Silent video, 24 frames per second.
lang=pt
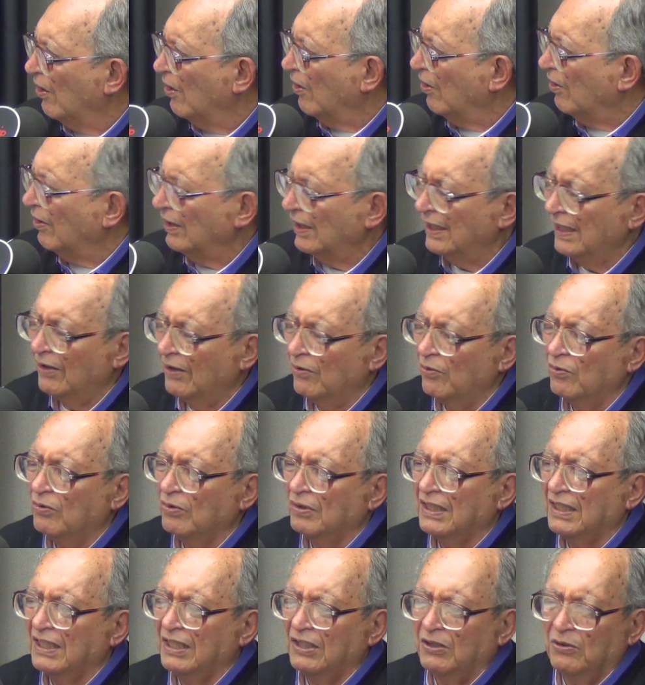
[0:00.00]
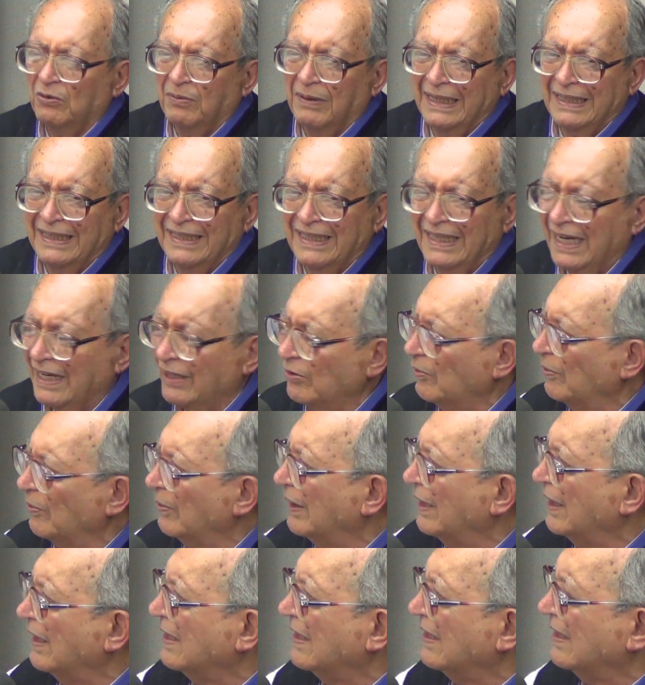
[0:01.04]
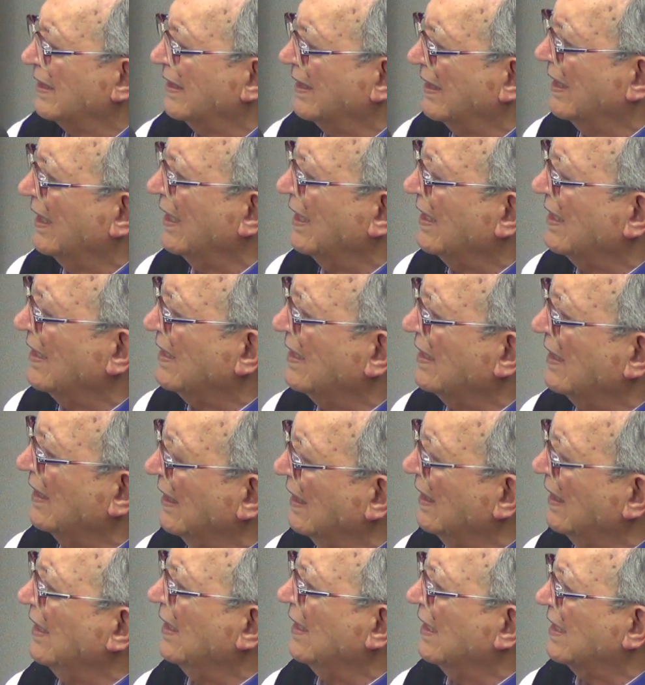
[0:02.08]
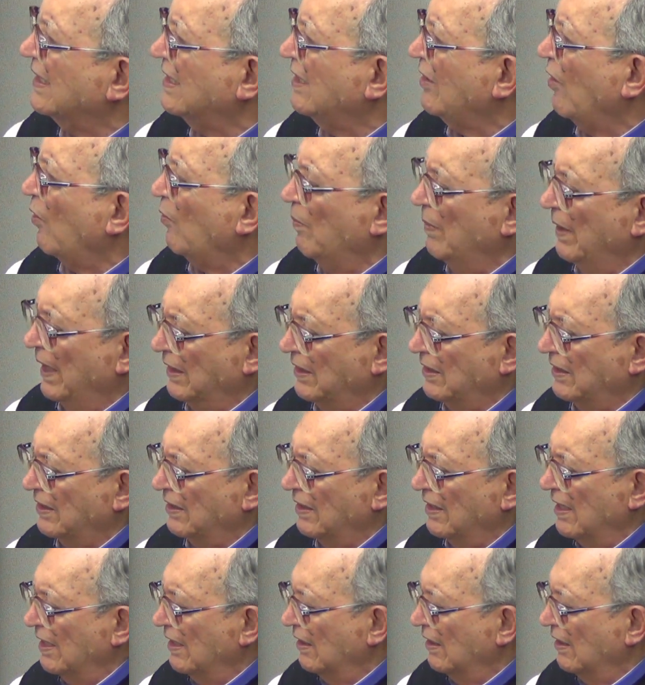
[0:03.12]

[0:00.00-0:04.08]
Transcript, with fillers: Olha o que o André Luiz diz inicialmente.